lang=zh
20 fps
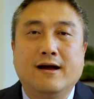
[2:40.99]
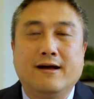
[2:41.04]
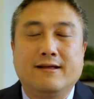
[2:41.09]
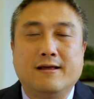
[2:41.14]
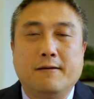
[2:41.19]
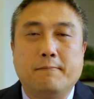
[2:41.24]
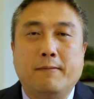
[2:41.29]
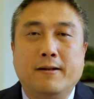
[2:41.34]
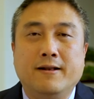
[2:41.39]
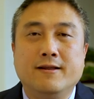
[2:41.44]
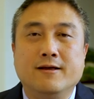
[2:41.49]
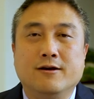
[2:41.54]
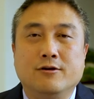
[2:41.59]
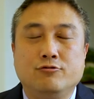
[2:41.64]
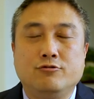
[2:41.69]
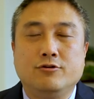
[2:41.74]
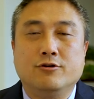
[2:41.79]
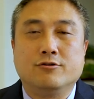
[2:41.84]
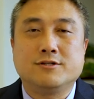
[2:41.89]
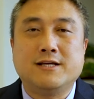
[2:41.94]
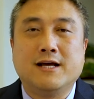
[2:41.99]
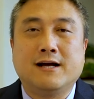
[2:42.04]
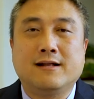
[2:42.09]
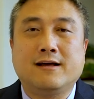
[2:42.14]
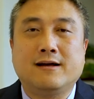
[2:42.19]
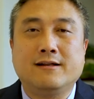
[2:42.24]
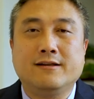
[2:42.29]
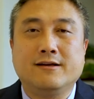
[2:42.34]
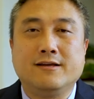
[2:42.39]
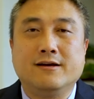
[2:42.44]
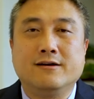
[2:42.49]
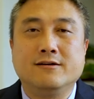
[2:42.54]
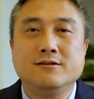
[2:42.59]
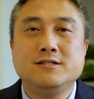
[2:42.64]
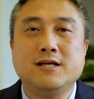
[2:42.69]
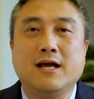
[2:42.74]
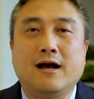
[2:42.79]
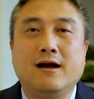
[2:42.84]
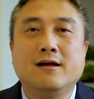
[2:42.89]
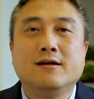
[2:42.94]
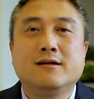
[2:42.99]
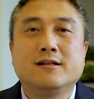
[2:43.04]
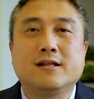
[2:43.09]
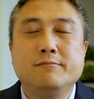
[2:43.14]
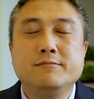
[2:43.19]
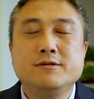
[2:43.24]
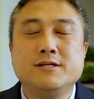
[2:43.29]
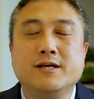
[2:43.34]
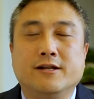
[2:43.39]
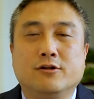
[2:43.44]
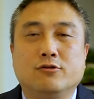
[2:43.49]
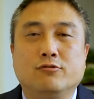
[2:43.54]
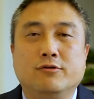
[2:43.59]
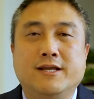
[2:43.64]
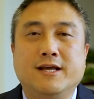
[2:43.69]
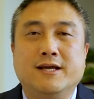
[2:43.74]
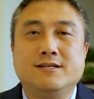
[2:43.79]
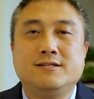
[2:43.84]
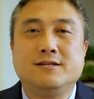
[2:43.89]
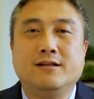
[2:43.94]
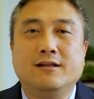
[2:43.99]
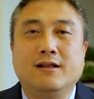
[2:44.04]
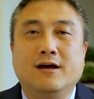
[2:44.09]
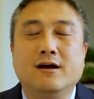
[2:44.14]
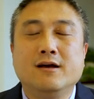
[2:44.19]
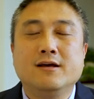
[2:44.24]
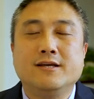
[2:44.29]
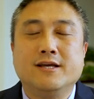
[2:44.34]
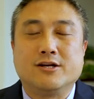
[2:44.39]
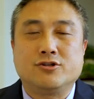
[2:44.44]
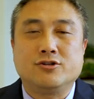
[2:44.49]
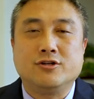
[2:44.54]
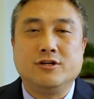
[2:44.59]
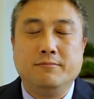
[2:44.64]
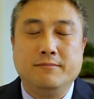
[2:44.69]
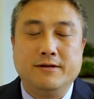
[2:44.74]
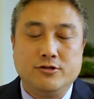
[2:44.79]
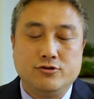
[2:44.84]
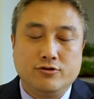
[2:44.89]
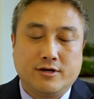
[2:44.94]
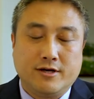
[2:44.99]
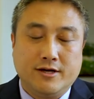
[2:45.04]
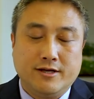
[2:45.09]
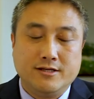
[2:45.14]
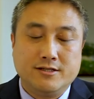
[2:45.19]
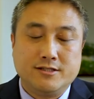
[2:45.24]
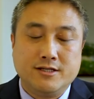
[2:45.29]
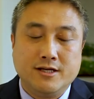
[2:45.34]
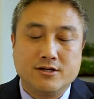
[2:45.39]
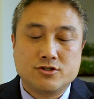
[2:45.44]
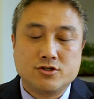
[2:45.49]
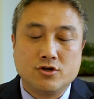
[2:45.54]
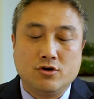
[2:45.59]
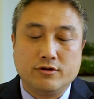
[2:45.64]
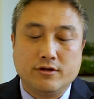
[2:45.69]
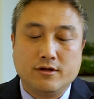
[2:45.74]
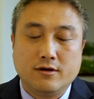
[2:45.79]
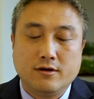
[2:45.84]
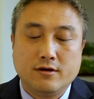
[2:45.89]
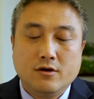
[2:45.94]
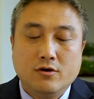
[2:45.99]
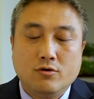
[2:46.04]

哎，在本领域有相当的影响，他们写的推荐信呢也是移民局可以接受的。